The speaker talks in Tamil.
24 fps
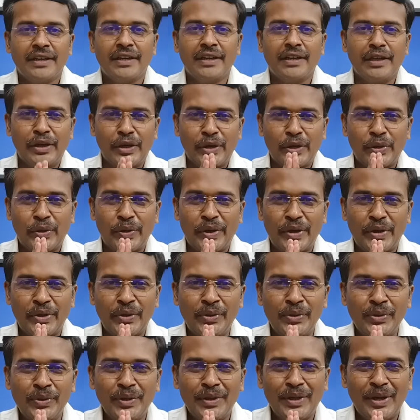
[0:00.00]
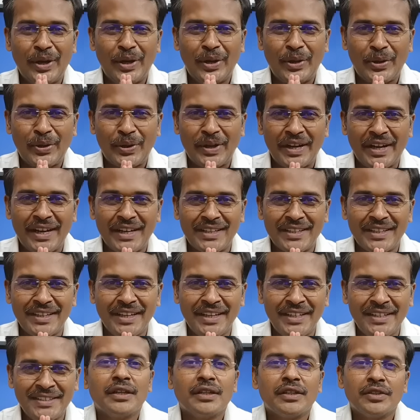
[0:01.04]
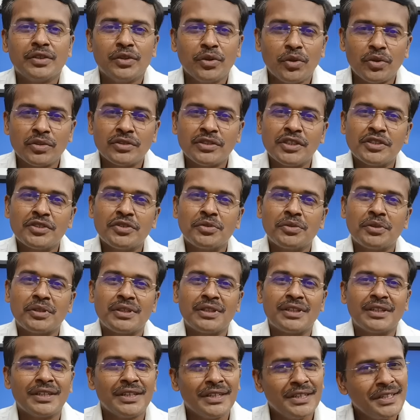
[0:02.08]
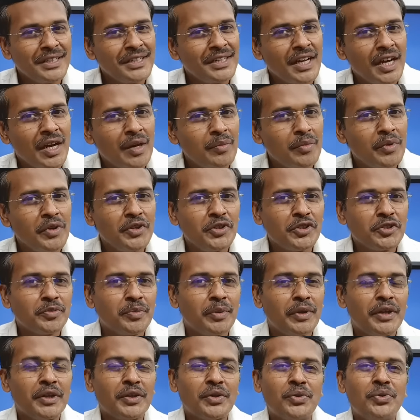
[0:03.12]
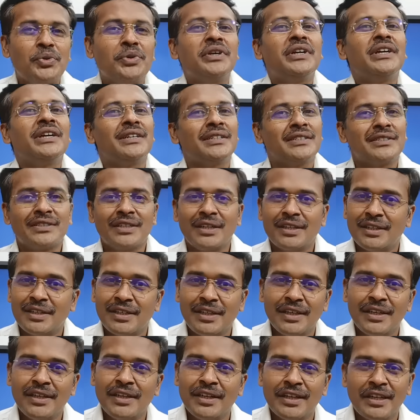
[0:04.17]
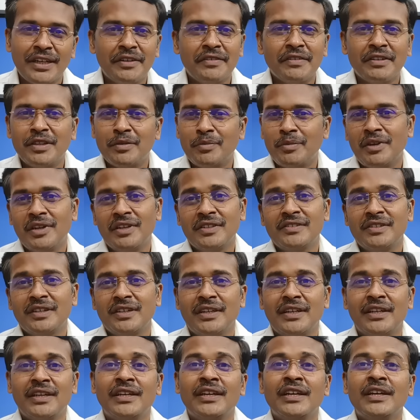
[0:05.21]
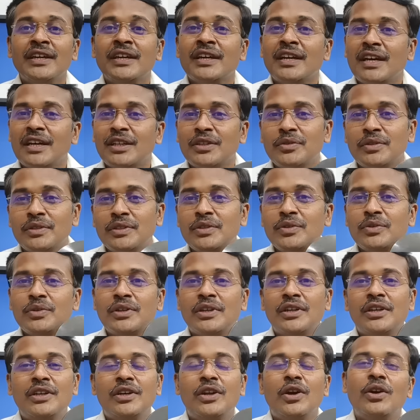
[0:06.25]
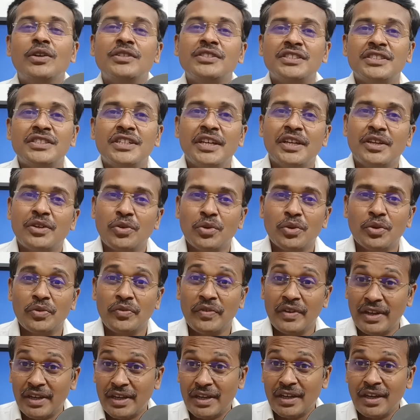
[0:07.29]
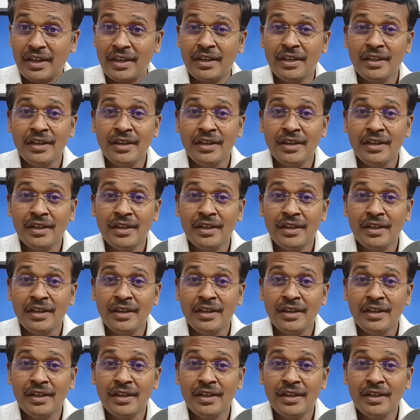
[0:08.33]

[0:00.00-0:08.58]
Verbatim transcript: எல்லாருக்கும் வணக்கம் நான் டாக்டர் கார்த்திகேயன் தோசை சுடுறதுக்கு நாம் யூஸ் பண்ணக்கூடிய சட்டி என்ன விதமான சட்டி அது வந்து ஒரு நான்ஸ்டிக் குக் வேரா